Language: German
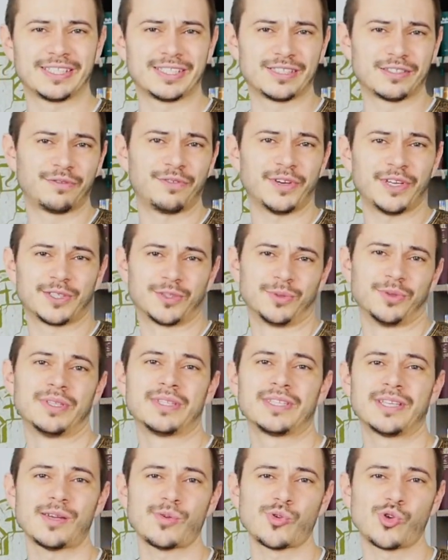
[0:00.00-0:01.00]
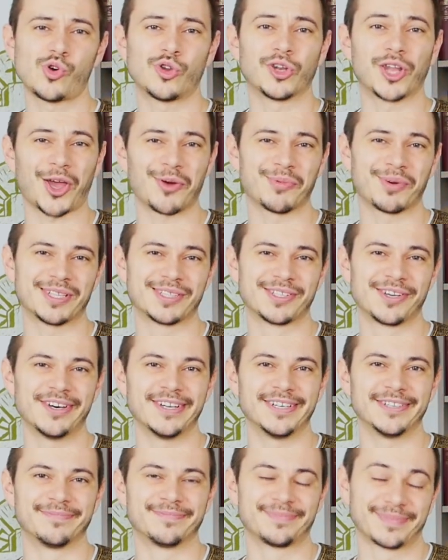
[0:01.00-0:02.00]
das ist Vater Unser. Und darum geht's
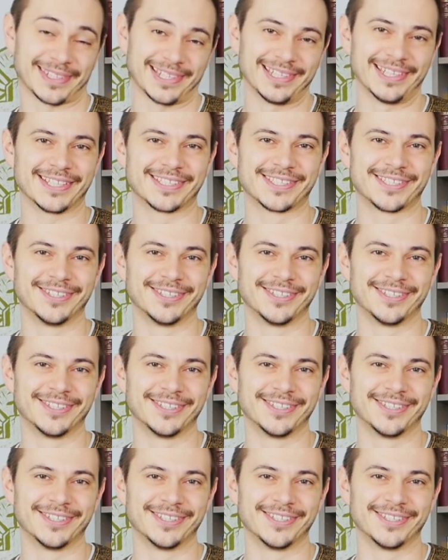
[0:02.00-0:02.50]
heute. Let's